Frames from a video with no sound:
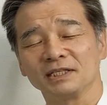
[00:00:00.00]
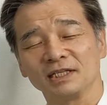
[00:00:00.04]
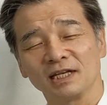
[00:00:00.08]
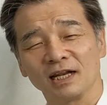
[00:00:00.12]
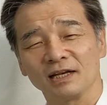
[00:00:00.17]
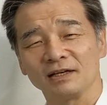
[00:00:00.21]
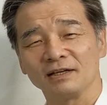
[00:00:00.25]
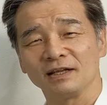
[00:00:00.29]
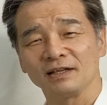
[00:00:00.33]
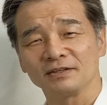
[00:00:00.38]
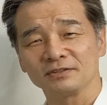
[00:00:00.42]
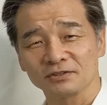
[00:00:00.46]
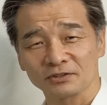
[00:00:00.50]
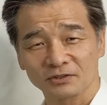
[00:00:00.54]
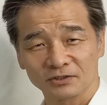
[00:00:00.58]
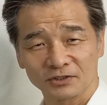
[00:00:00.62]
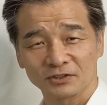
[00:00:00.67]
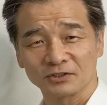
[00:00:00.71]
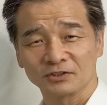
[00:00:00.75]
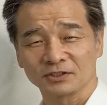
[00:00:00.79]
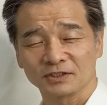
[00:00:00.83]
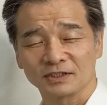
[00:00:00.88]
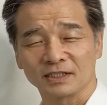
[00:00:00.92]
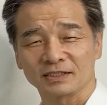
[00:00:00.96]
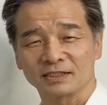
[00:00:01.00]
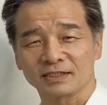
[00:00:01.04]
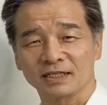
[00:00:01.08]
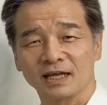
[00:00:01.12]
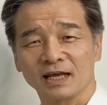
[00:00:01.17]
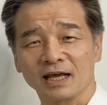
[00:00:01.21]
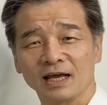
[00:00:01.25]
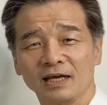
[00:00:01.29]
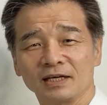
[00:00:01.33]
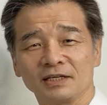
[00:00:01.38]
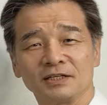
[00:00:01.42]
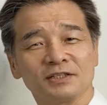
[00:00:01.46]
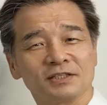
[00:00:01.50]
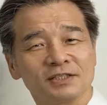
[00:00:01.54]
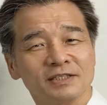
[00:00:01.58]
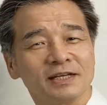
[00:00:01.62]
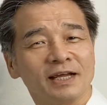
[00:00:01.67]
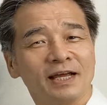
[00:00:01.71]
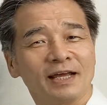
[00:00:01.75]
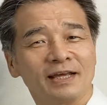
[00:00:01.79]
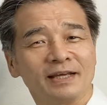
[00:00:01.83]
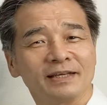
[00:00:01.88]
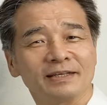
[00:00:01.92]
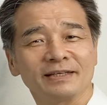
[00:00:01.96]
2年連続中止ですね1
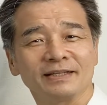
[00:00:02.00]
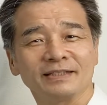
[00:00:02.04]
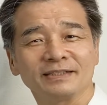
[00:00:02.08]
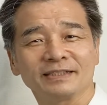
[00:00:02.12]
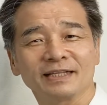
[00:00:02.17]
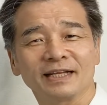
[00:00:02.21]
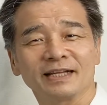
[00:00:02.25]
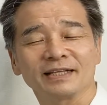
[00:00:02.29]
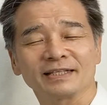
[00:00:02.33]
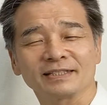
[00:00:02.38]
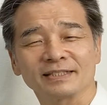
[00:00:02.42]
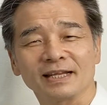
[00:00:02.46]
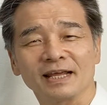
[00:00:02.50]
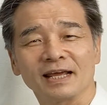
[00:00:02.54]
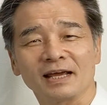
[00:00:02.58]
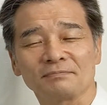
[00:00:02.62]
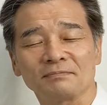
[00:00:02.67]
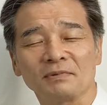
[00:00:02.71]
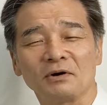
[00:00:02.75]
年延期してですね、